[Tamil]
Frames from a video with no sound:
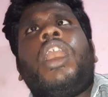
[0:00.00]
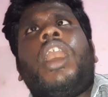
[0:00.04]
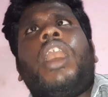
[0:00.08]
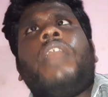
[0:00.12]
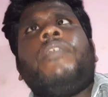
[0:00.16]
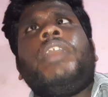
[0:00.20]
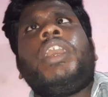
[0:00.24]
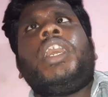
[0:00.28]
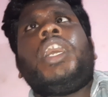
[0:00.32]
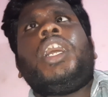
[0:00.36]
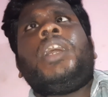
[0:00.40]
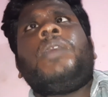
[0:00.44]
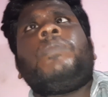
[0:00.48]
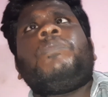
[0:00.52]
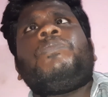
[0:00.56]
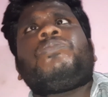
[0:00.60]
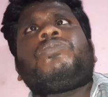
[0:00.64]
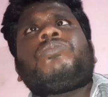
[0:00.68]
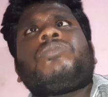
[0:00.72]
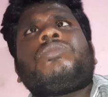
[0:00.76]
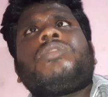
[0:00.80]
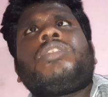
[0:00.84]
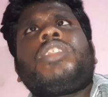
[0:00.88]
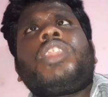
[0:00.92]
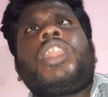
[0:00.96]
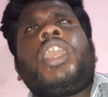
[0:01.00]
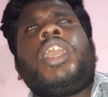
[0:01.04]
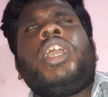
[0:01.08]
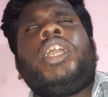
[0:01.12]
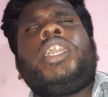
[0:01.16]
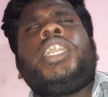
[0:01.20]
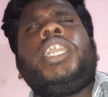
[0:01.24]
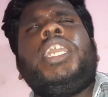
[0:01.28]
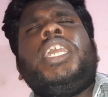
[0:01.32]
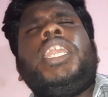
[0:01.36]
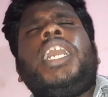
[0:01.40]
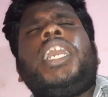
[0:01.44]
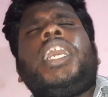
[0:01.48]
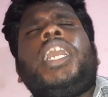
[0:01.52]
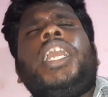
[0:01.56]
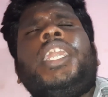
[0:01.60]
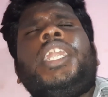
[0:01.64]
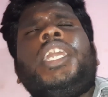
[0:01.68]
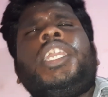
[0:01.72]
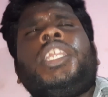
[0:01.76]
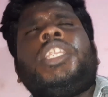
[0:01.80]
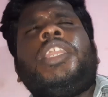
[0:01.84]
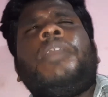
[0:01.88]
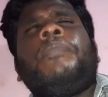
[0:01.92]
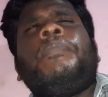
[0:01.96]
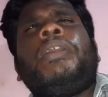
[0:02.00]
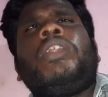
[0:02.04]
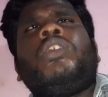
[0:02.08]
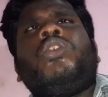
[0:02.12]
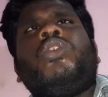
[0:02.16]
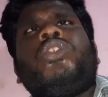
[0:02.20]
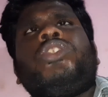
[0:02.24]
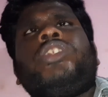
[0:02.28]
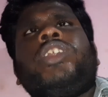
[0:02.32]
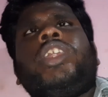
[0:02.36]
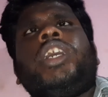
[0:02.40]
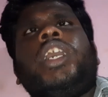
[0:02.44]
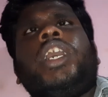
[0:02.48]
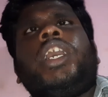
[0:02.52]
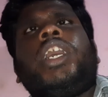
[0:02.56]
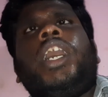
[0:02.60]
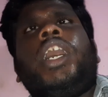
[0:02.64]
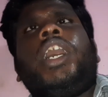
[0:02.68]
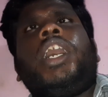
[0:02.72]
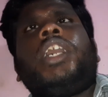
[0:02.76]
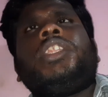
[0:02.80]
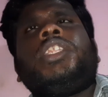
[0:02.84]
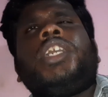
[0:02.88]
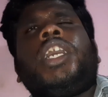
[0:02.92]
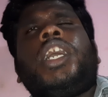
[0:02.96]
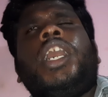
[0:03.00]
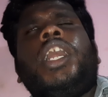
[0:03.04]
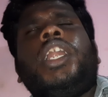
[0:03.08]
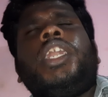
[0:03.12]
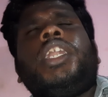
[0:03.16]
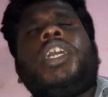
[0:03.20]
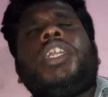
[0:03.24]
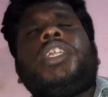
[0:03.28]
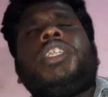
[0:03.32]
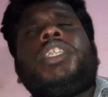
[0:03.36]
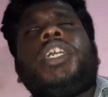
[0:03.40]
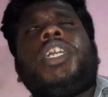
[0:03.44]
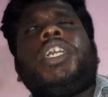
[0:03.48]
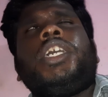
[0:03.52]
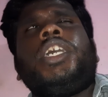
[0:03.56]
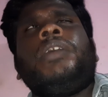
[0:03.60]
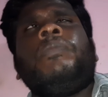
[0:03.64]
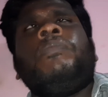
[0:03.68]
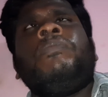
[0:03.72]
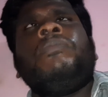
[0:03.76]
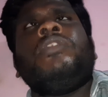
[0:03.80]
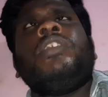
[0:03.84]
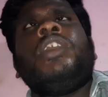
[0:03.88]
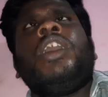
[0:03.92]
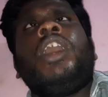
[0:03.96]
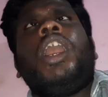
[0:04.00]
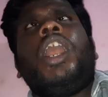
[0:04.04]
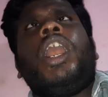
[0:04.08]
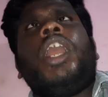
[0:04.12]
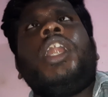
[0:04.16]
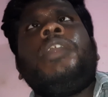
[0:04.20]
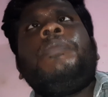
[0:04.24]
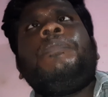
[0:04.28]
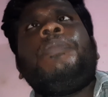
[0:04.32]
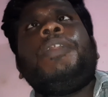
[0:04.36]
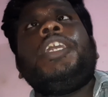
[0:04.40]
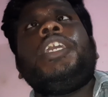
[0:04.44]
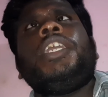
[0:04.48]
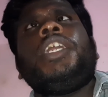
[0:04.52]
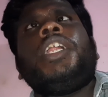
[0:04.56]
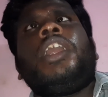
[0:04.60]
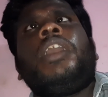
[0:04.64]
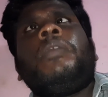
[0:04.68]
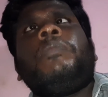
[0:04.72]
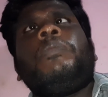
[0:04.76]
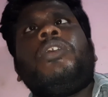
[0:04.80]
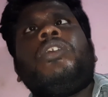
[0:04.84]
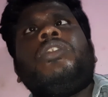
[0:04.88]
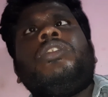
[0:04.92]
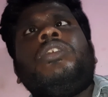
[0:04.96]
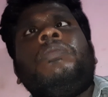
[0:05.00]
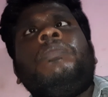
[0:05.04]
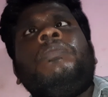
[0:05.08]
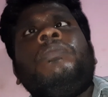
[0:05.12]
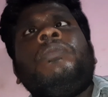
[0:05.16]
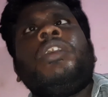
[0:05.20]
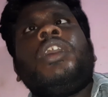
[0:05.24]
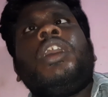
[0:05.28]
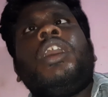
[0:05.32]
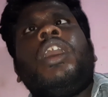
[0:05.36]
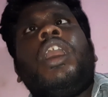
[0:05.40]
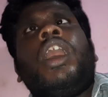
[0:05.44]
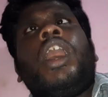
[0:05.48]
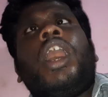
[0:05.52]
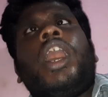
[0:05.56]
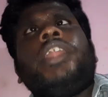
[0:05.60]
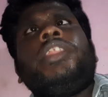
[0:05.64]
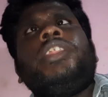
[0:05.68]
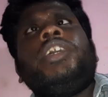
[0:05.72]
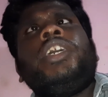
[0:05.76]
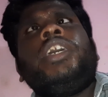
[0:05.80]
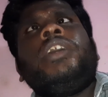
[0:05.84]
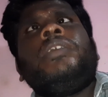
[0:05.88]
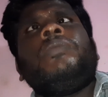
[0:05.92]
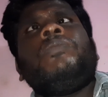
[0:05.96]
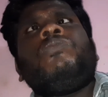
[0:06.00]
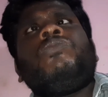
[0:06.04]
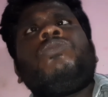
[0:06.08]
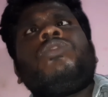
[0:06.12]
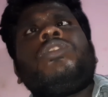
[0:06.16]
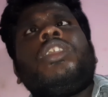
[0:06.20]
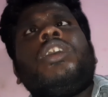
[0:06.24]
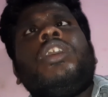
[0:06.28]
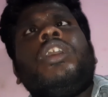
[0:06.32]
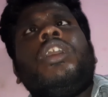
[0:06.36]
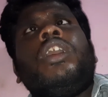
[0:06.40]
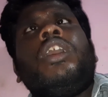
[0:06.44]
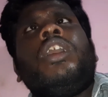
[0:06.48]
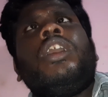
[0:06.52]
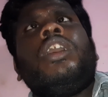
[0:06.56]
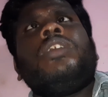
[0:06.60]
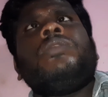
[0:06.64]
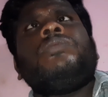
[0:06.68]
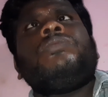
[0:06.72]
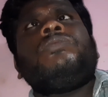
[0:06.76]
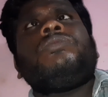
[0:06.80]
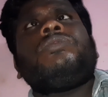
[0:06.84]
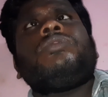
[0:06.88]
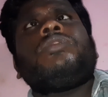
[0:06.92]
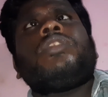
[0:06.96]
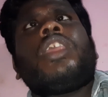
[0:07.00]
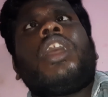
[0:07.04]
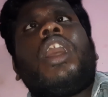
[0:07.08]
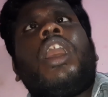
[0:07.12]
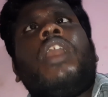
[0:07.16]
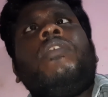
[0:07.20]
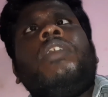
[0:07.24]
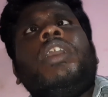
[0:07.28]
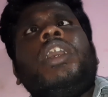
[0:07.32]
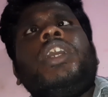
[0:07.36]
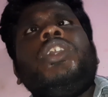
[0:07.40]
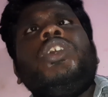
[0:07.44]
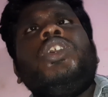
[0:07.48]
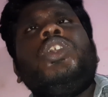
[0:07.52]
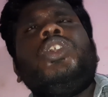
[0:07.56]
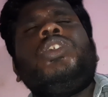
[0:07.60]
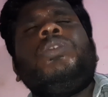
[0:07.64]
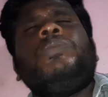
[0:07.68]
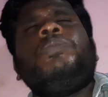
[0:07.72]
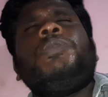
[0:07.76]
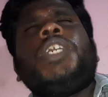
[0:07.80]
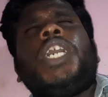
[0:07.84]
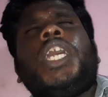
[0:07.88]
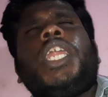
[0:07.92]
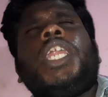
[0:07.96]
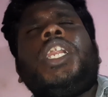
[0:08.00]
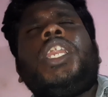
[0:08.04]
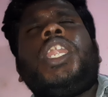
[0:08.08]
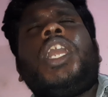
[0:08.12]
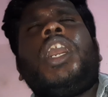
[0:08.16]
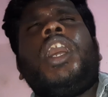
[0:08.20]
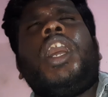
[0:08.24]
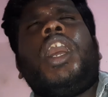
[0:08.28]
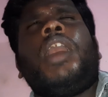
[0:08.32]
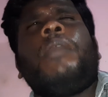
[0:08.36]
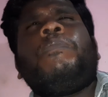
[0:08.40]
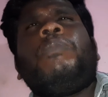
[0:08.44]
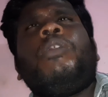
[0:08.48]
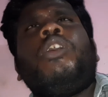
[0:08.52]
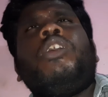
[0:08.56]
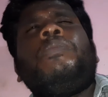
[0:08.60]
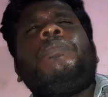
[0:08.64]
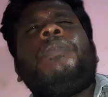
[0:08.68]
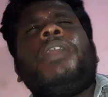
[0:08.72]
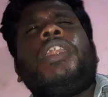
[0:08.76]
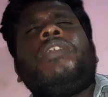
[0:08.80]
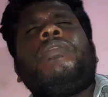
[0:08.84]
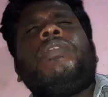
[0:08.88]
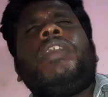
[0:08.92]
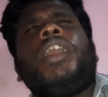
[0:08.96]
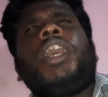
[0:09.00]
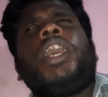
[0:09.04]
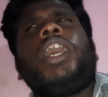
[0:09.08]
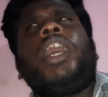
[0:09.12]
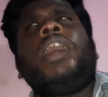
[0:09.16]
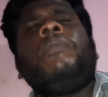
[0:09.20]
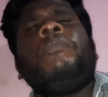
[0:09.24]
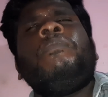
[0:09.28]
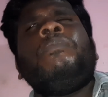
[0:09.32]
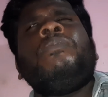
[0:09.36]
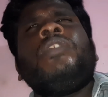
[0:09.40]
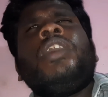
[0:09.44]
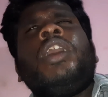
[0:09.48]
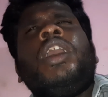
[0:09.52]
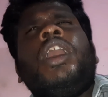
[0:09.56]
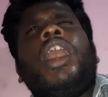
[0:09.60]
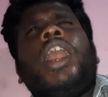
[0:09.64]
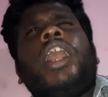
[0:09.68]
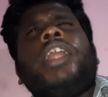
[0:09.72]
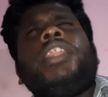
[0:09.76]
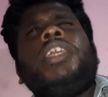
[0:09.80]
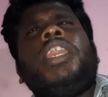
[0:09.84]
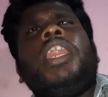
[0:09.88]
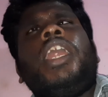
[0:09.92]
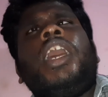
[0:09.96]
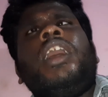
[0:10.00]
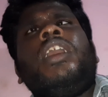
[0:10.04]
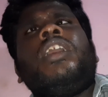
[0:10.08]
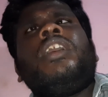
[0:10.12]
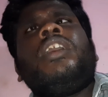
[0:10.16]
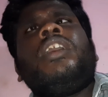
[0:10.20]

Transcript: அவங்க கீழே காண்டாக்ட் நம்பர் கொடுத்துருக்காங்க அந்த காண்டாக்டுக்கு அனுப்புனீங்கன்னா போதும் அது அவங்க யூடியூப் சேனலில் அப்லோட் பண்ணுவாங்க அதில்